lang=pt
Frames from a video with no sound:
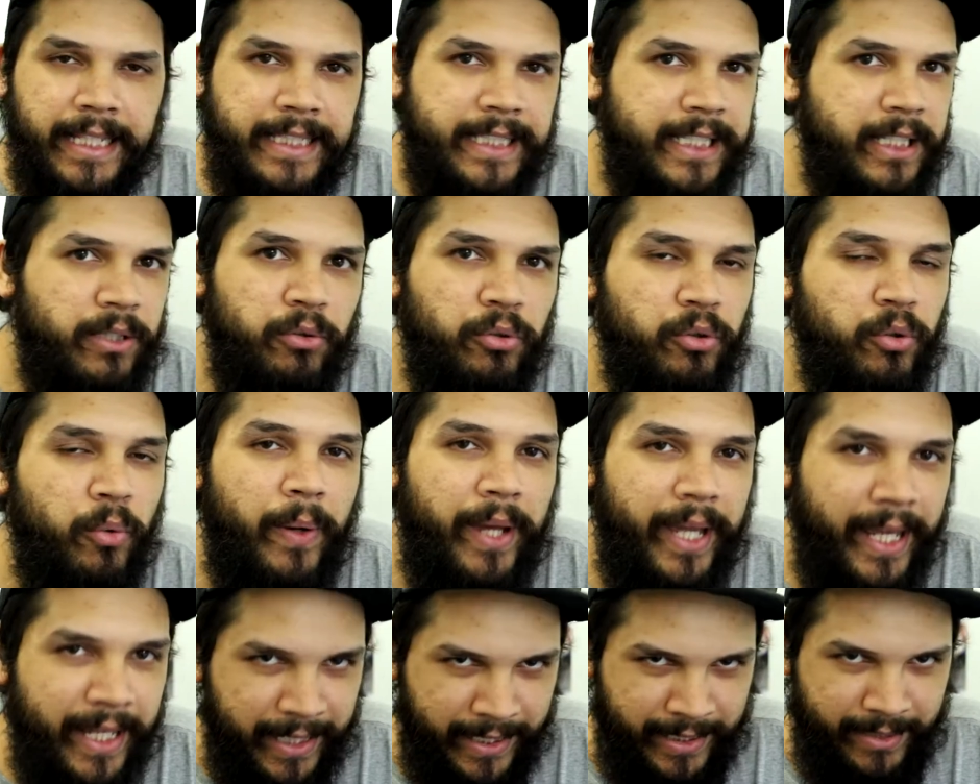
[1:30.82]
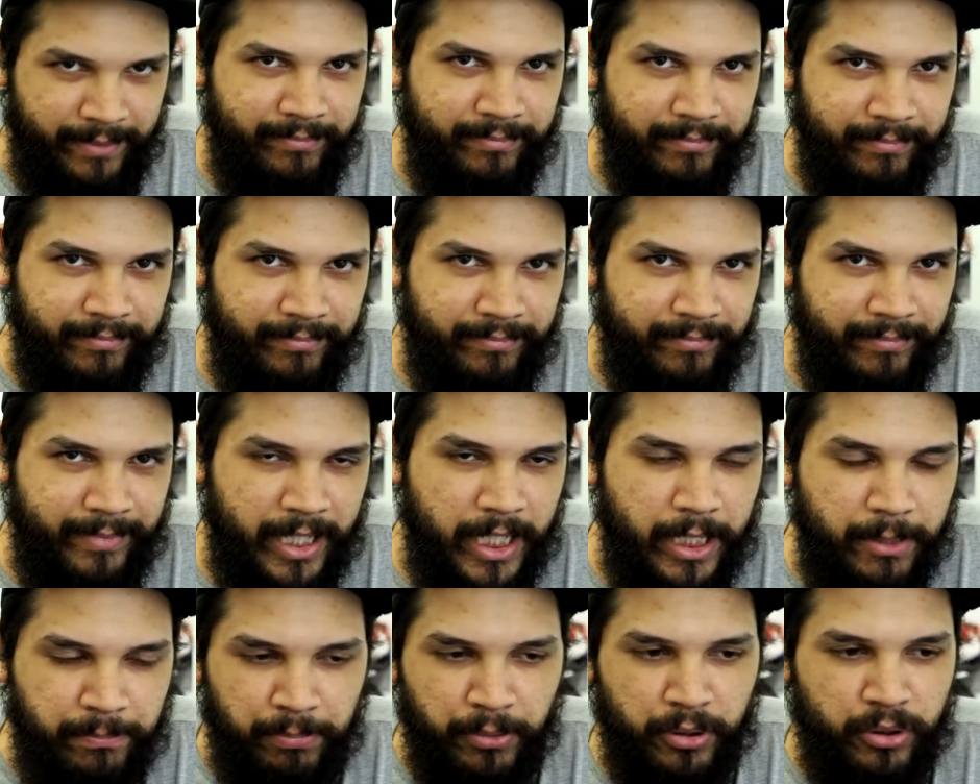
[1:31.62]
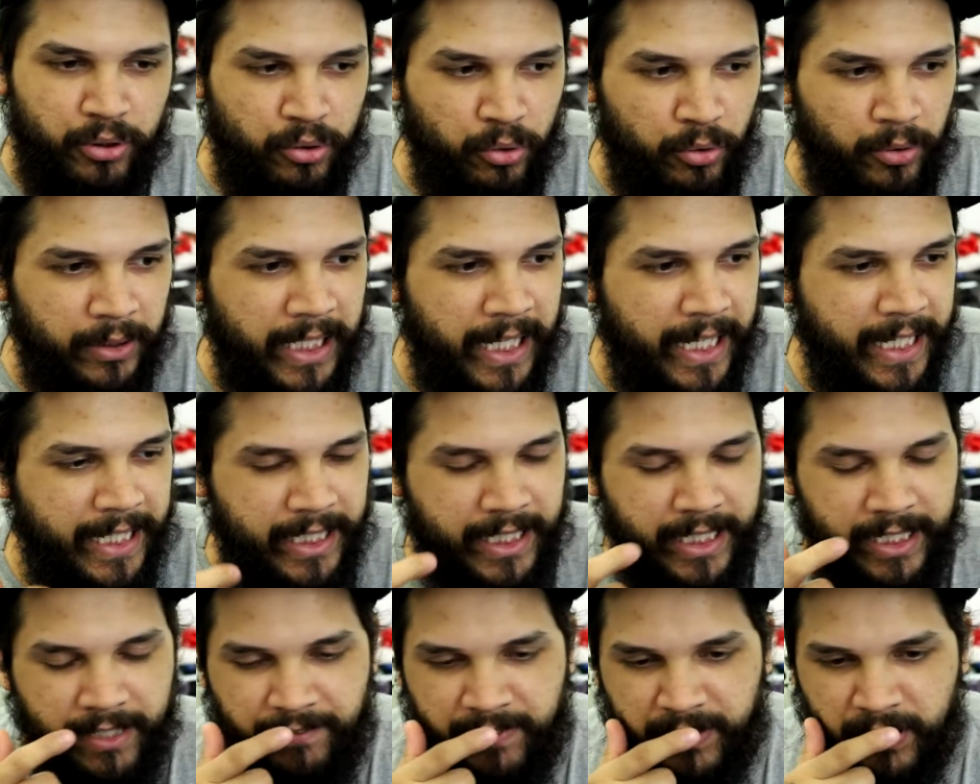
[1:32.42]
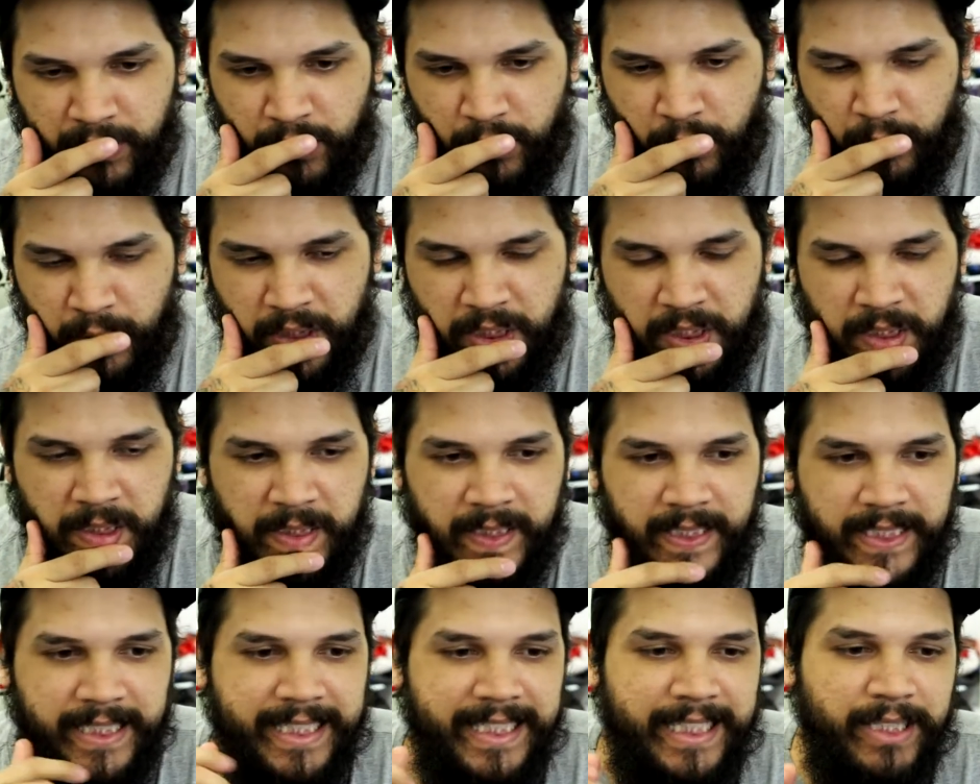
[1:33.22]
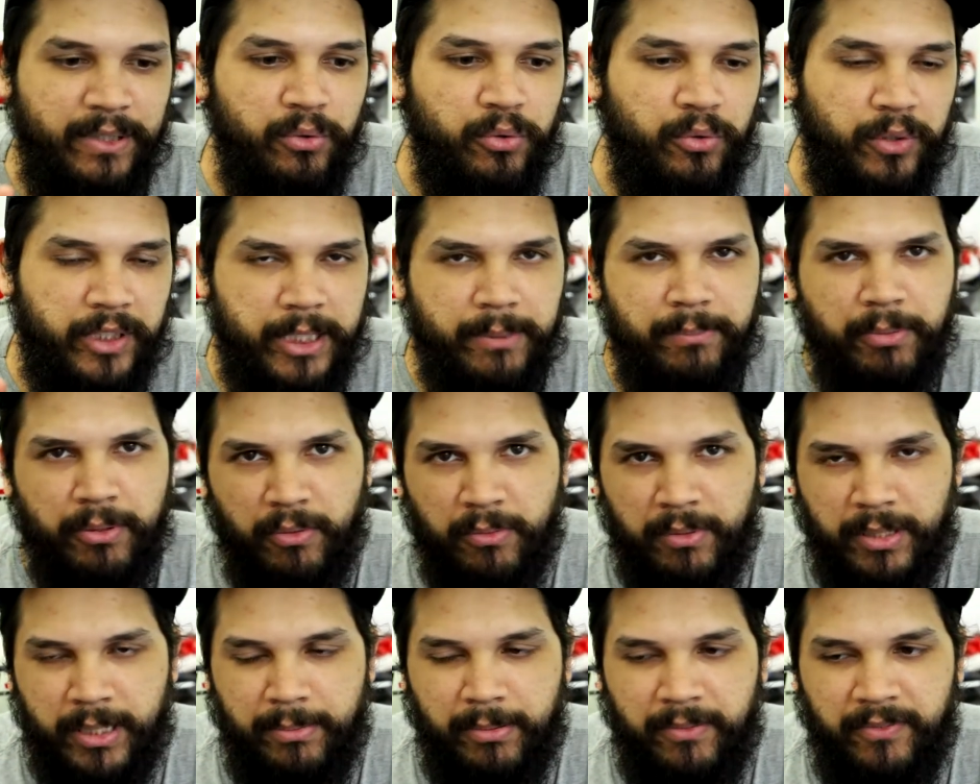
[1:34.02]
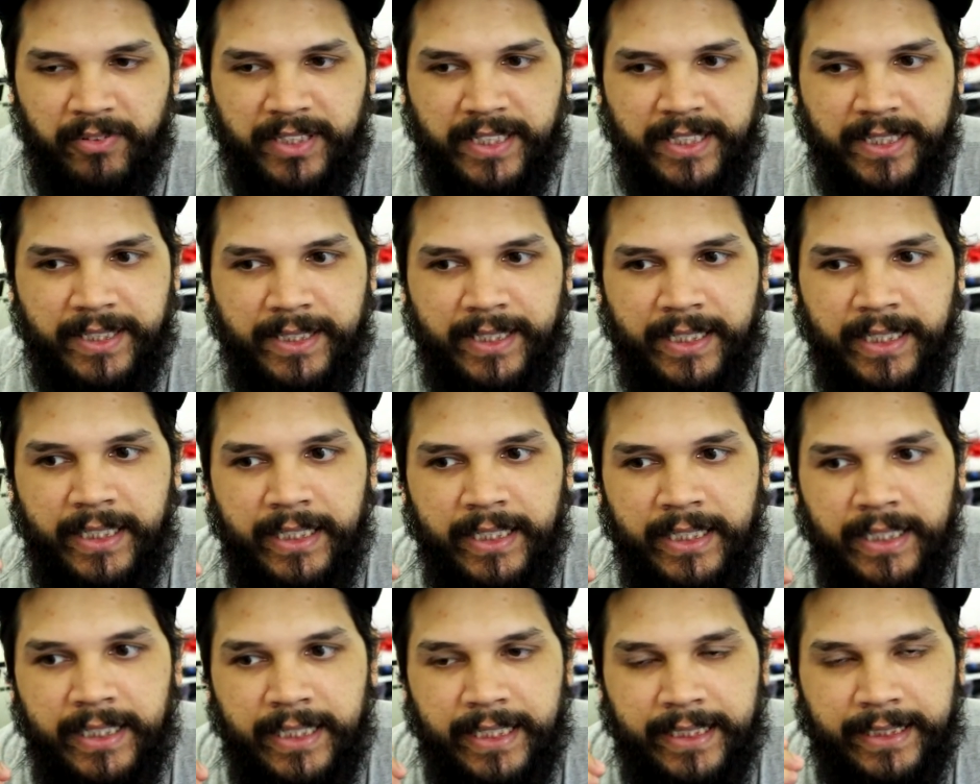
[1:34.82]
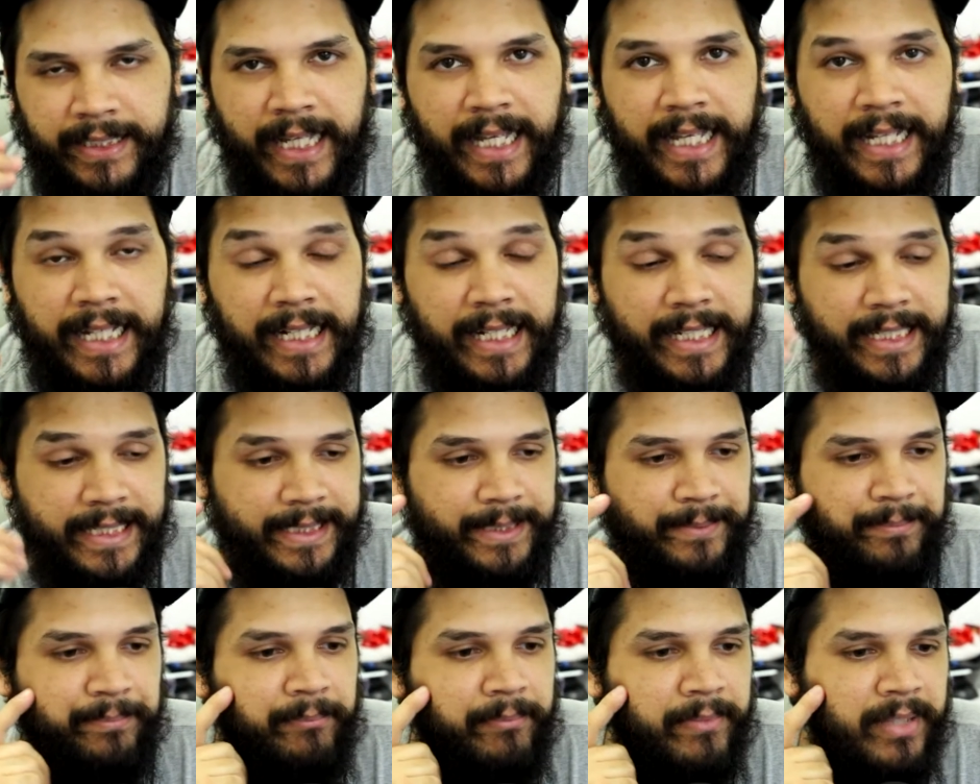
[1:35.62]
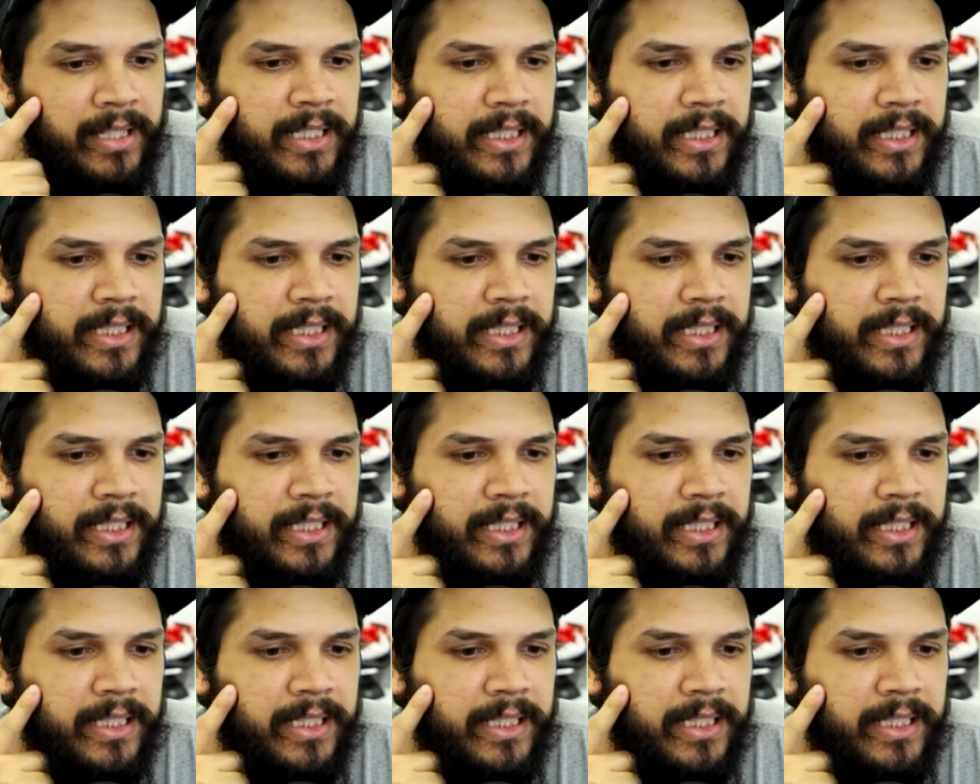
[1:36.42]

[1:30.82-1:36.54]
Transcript: Segundo ele, ele postou lá, ele, ele fez um tweet, que segundo, que depois eu vou mostrar pra vocês, tá em inglês.